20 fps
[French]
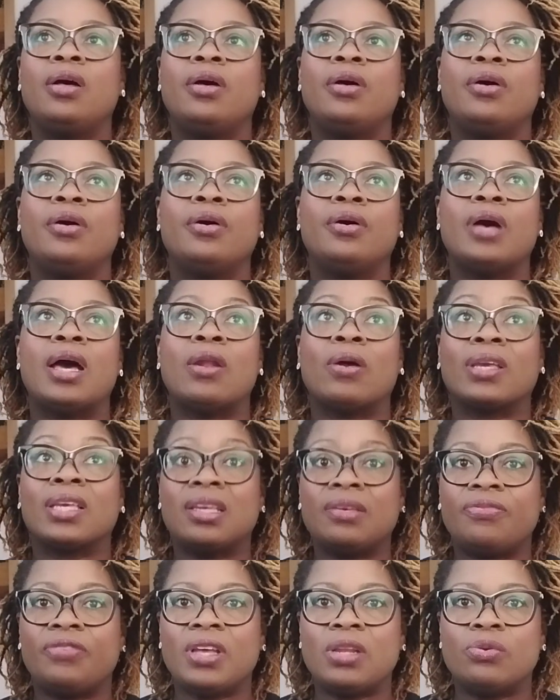Euh, alors,
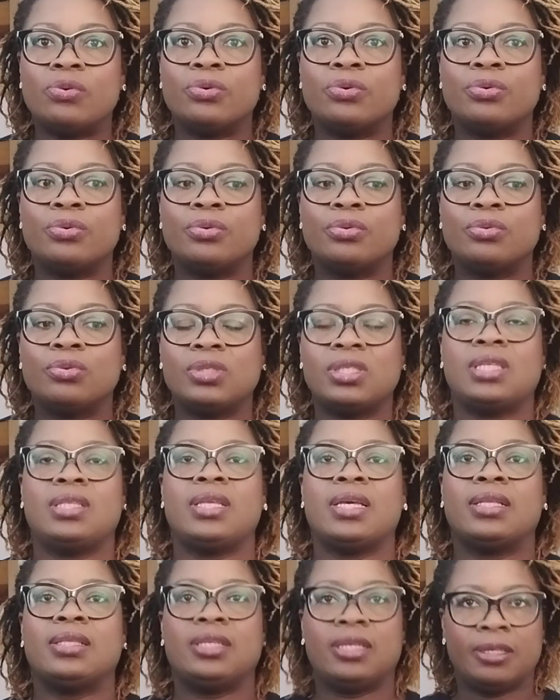qui fait le dossier
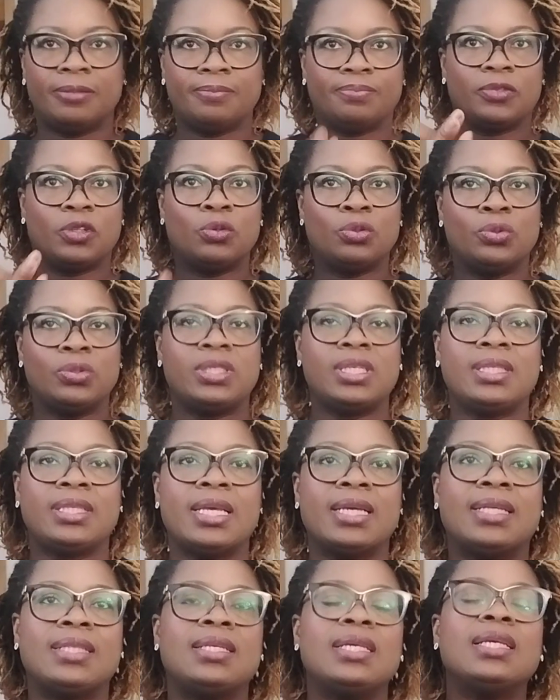technique Le dossier
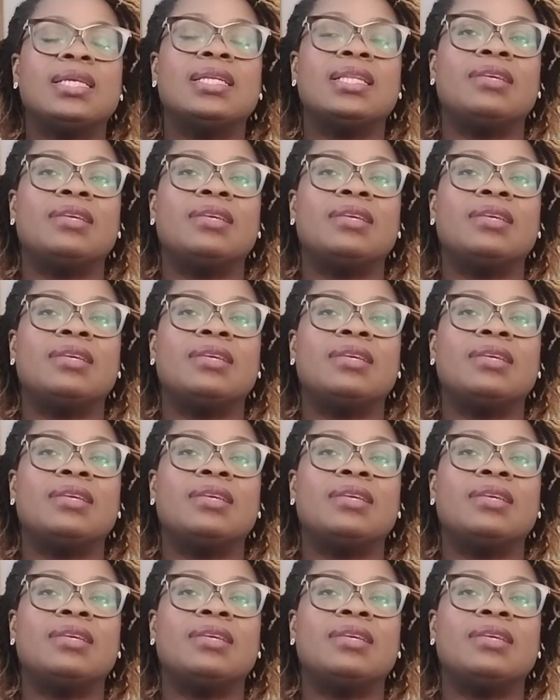technique,